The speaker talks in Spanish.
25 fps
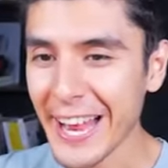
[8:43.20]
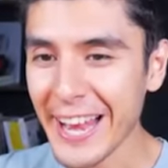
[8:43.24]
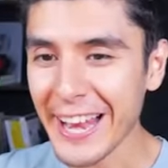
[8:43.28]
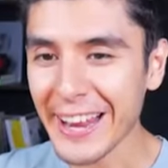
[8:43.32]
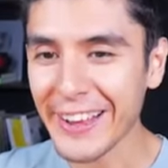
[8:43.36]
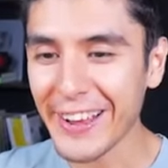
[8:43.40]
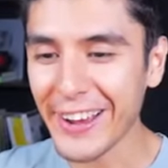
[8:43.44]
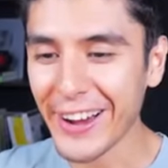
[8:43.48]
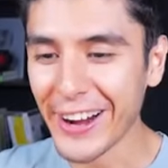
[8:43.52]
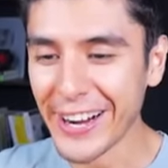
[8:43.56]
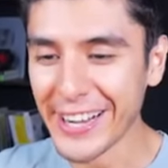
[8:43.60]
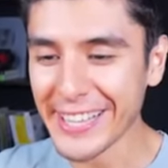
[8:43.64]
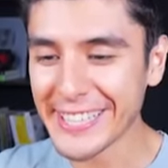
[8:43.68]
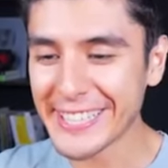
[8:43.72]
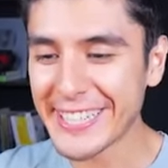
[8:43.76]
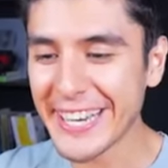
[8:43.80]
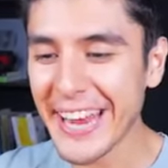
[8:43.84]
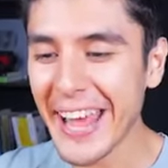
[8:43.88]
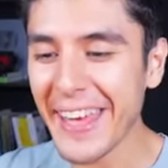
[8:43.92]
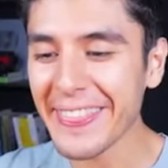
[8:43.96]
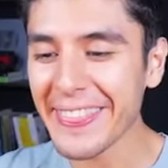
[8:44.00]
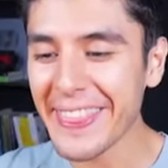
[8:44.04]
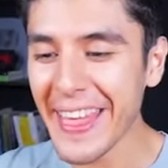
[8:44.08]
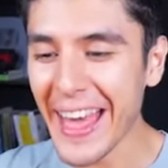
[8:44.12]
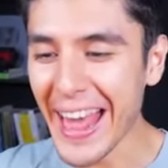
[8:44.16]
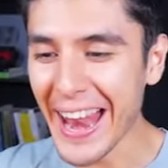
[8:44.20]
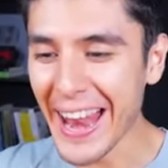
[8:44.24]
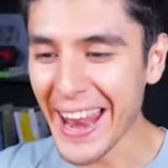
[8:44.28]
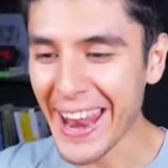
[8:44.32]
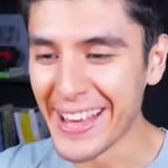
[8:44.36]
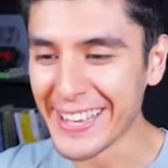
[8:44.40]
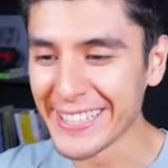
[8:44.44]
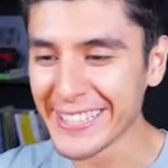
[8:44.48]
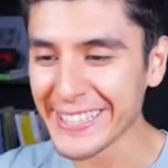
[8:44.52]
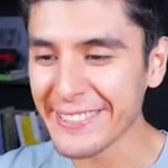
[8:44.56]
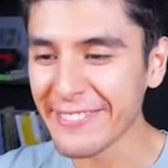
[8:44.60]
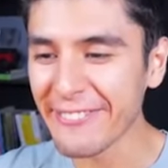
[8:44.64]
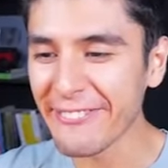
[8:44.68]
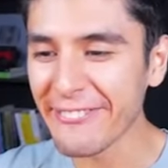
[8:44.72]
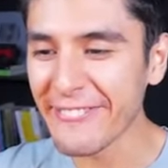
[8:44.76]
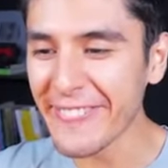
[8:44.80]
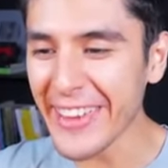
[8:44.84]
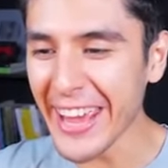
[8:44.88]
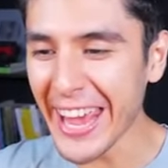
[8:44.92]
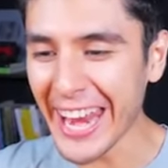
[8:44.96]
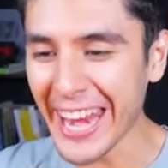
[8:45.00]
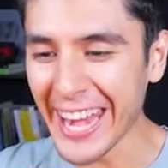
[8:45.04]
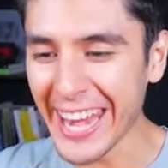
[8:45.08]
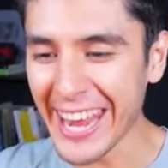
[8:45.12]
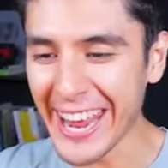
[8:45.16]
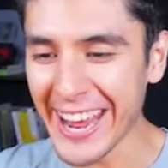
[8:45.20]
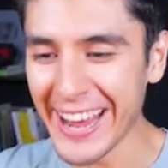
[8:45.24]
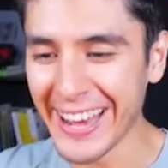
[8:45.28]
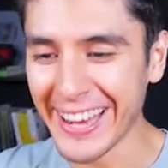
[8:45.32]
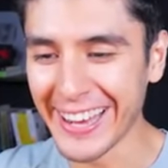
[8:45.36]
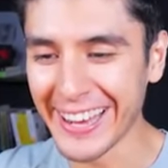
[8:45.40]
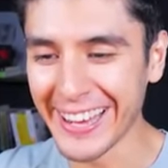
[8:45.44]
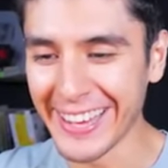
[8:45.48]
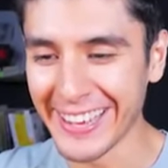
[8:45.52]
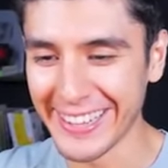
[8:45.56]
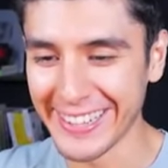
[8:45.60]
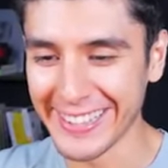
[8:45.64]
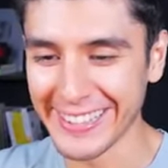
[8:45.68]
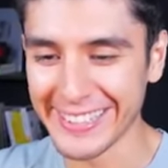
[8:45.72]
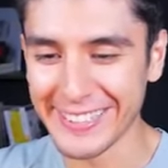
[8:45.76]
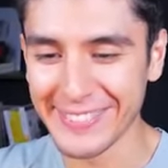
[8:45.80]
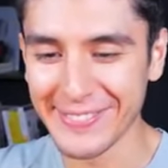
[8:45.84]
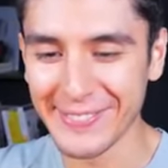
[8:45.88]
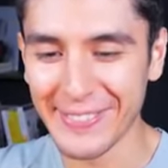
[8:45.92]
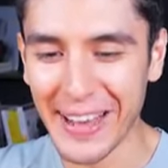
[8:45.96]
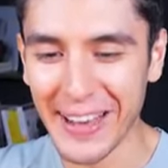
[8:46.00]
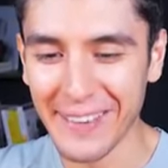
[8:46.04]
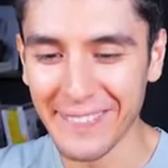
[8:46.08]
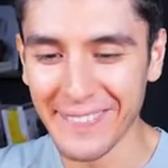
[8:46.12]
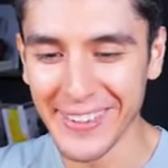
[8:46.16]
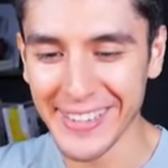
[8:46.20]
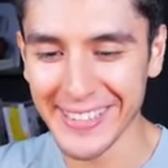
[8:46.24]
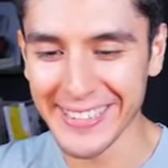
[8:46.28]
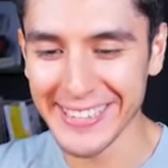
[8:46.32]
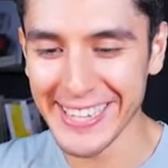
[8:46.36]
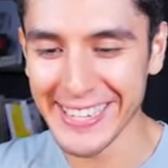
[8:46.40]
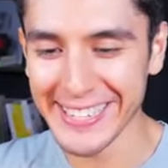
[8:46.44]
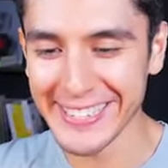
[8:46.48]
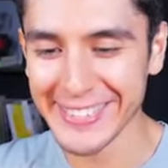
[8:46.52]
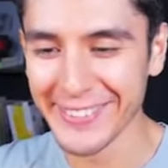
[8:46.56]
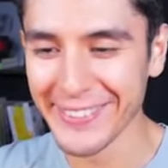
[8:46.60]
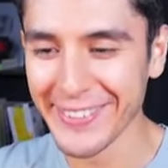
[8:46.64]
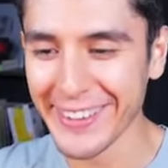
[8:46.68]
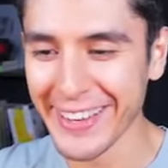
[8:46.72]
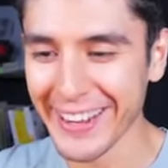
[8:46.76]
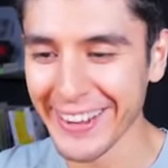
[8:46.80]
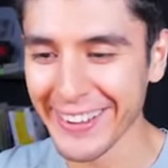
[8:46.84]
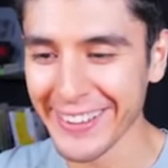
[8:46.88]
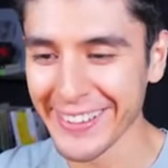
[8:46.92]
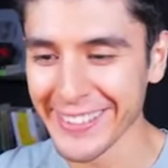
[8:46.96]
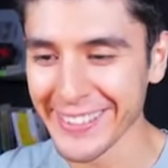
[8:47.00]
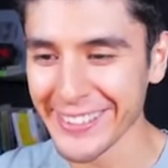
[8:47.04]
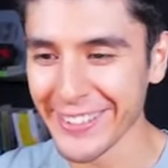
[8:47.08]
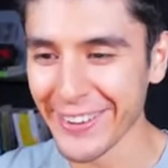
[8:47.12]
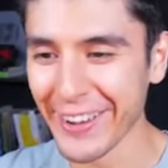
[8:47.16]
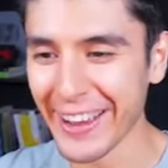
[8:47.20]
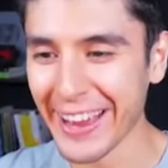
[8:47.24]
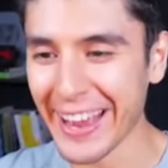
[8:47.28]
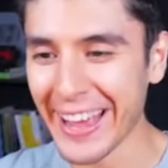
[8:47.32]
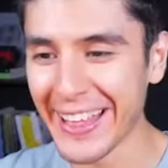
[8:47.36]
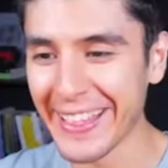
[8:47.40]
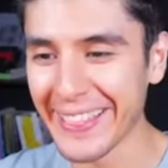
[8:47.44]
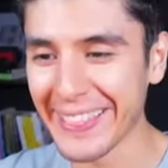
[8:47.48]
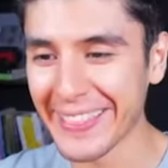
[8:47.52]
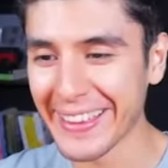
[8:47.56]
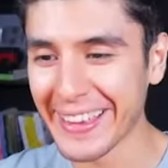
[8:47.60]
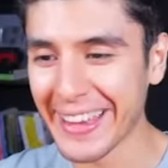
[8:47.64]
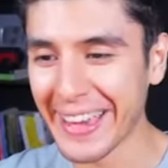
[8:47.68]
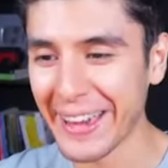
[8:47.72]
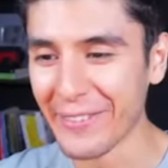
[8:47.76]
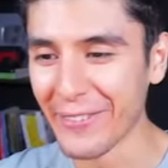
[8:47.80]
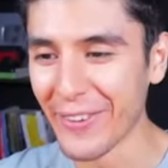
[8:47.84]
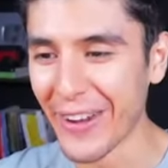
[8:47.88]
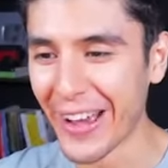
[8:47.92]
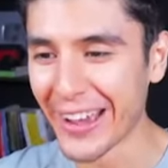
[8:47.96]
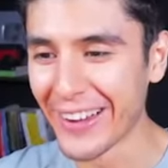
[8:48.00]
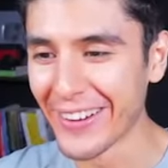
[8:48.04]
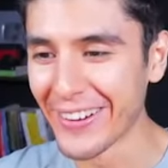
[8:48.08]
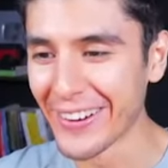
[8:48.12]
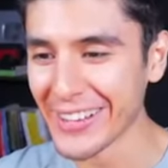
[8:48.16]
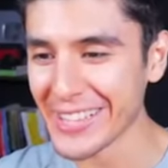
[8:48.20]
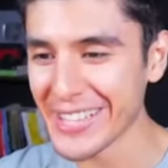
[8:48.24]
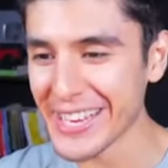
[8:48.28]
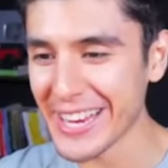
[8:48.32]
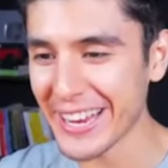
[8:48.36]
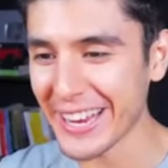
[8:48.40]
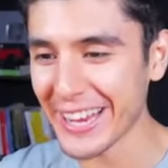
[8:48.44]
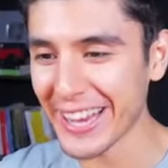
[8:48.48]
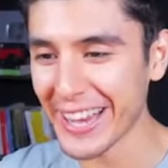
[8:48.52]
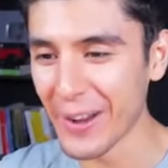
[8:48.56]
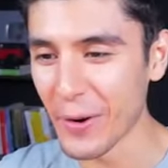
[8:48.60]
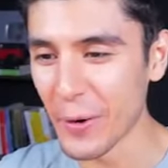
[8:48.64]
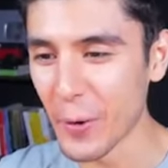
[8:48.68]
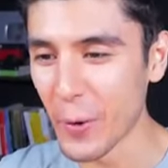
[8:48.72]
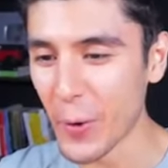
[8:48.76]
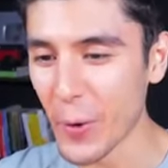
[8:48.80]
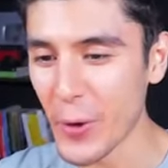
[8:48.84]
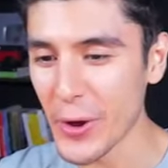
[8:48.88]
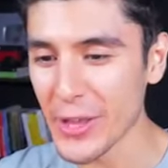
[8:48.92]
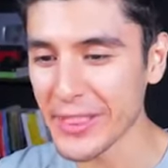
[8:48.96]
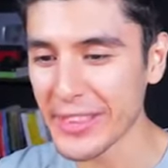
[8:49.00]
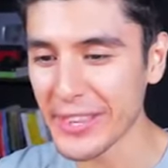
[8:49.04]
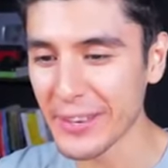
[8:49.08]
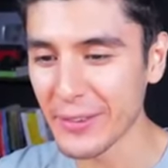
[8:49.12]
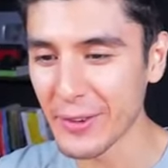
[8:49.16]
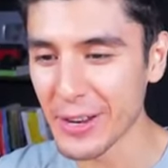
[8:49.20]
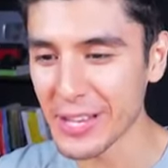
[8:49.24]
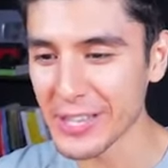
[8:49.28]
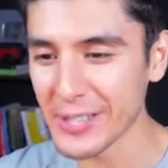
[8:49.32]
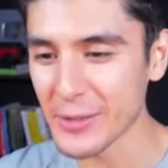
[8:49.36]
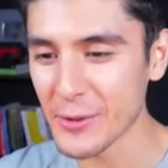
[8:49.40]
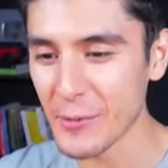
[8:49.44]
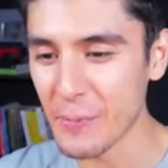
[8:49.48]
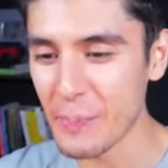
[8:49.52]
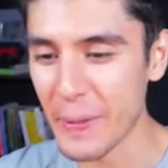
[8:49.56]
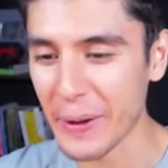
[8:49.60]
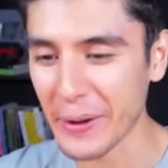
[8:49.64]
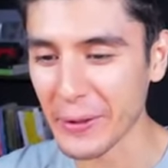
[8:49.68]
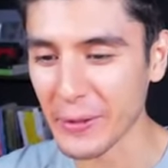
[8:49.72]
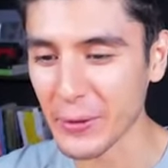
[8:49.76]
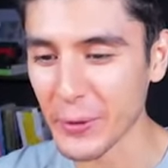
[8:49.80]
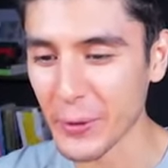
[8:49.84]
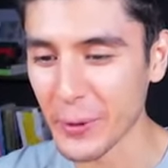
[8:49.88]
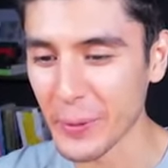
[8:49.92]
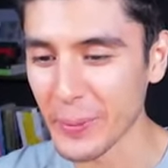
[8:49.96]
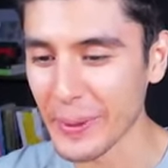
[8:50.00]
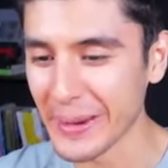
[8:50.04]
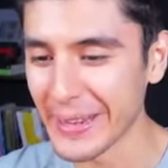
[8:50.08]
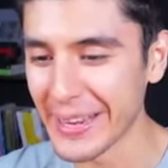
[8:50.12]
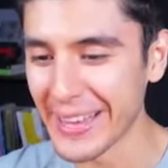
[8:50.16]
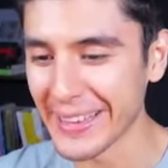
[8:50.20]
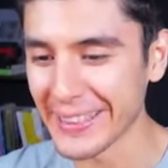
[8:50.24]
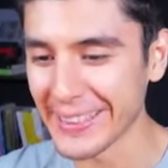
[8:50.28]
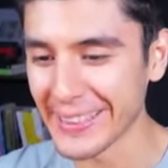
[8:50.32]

el coche de los Minions. Vamos a subirnos. Oigan, qué buen coche, ¿eh? Uy, tiene una super turbina